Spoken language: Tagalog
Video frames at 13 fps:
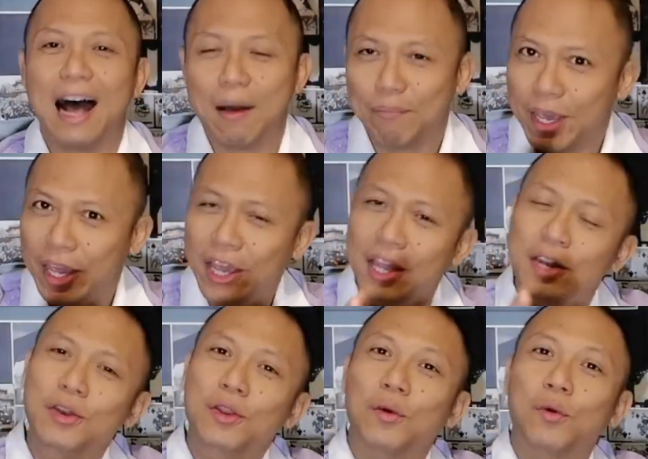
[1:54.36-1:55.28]
Happy
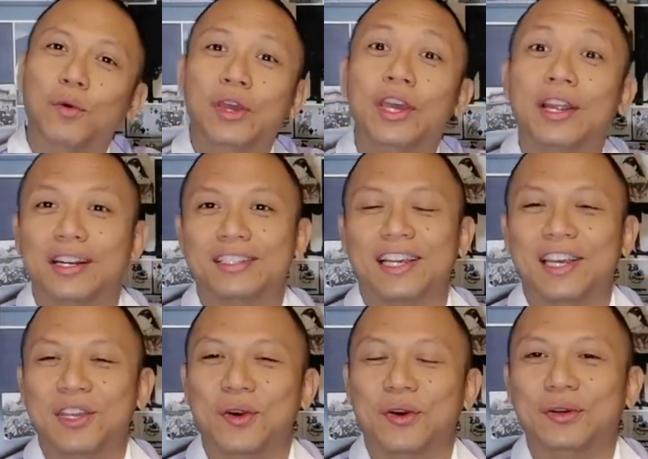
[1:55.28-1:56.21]
New Year
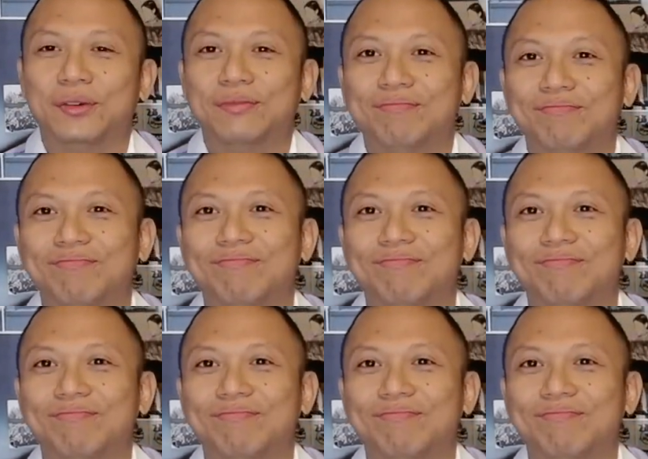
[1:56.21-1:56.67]
sa inyo!